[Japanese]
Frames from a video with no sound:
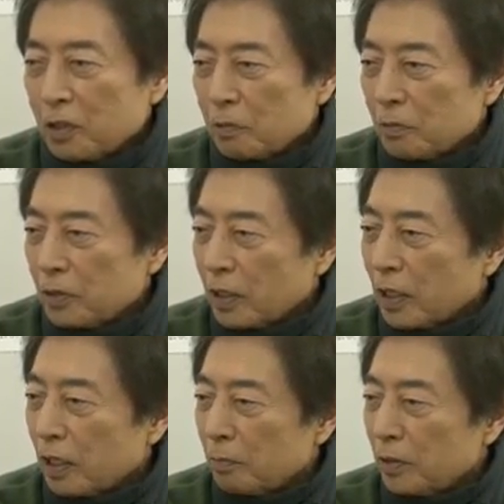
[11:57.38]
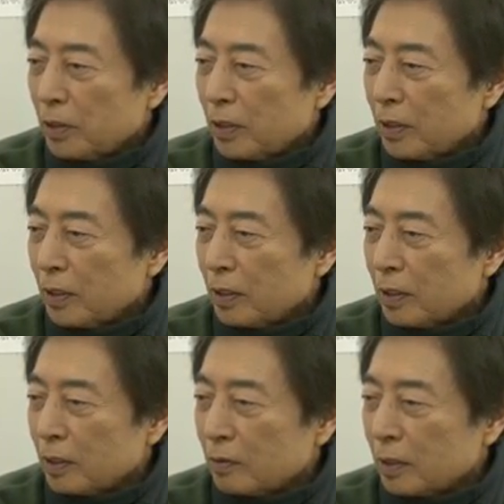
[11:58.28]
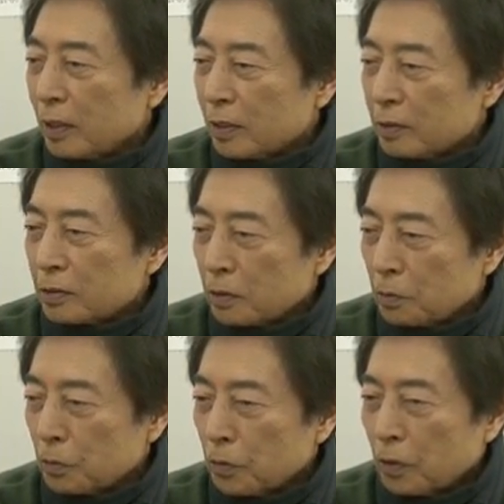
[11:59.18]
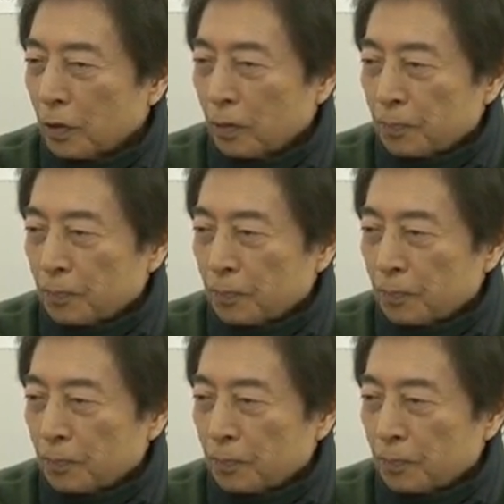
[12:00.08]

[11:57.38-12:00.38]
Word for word: ーティングも2回目ぐらいなんですけども、